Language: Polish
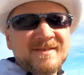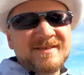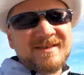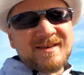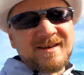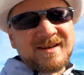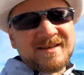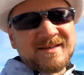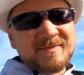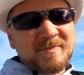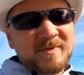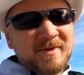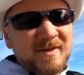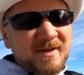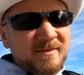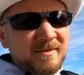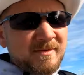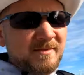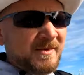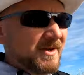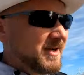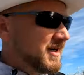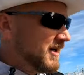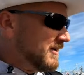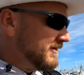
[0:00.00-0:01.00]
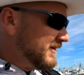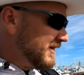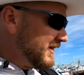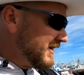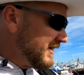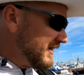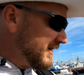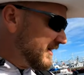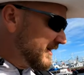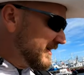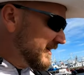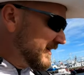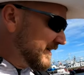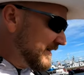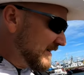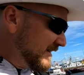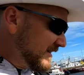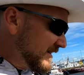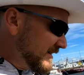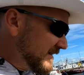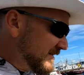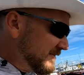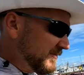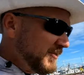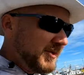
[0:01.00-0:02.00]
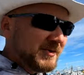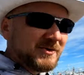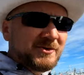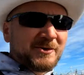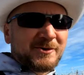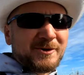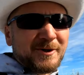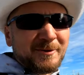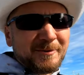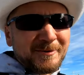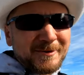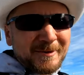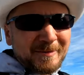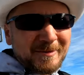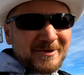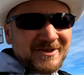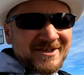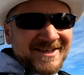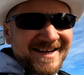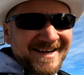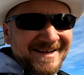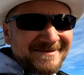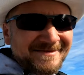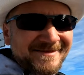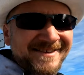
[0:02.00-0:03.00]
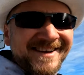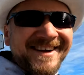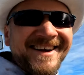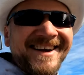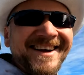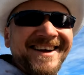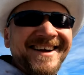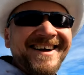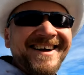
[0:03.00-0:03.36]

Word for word: Zaraz pytamy Michała, po co komu to potrzebne?